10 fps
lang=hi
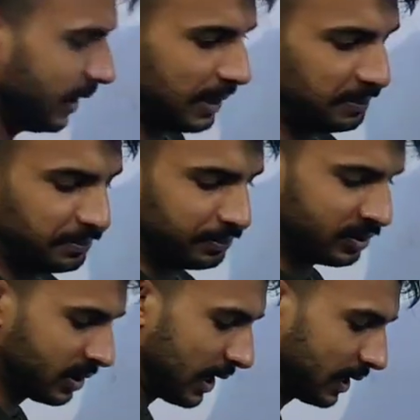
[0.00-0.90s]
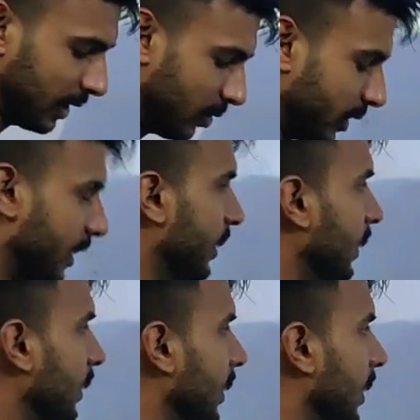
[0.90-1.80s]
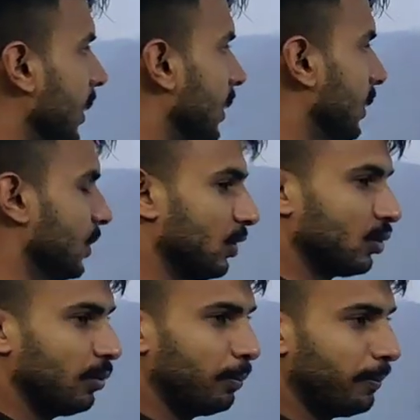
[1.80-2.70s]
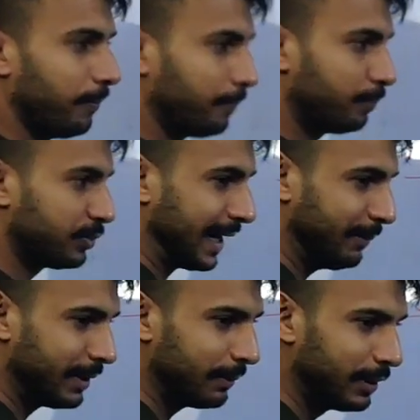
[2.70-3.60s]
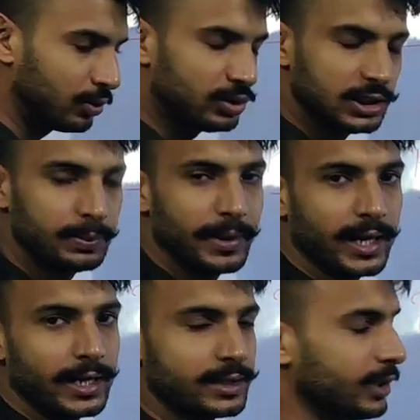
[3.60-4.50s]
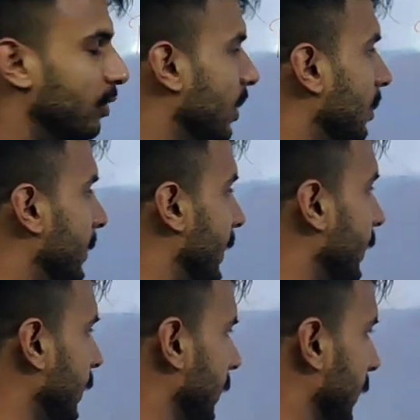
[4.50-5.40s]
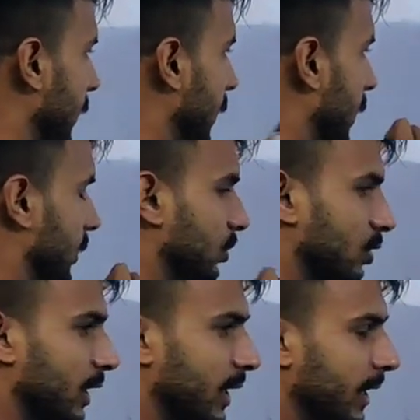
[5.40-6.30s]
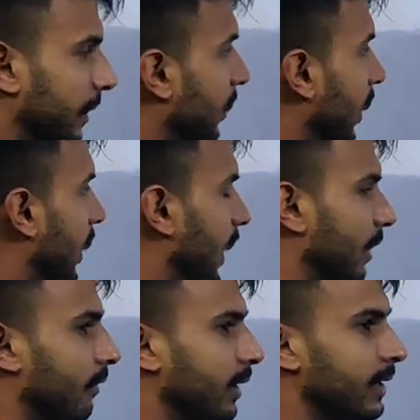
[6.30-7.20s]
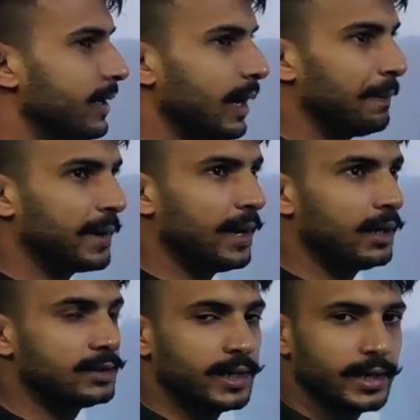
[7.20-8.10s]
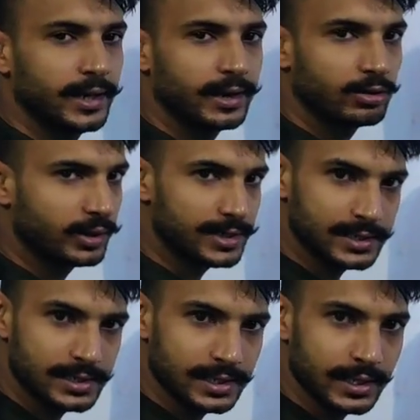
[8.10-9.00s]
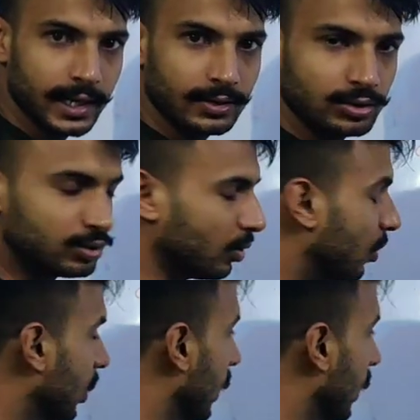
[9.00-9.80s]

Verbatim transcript: ही आप स्टार्ट करोगे रनिंग तो टाइम टेबल कुछ इस प्रकार से होगा हमारा तो देखिए हर वीकली आपका सैटरडे को टेस्ट लिया जाएगा दोस्तों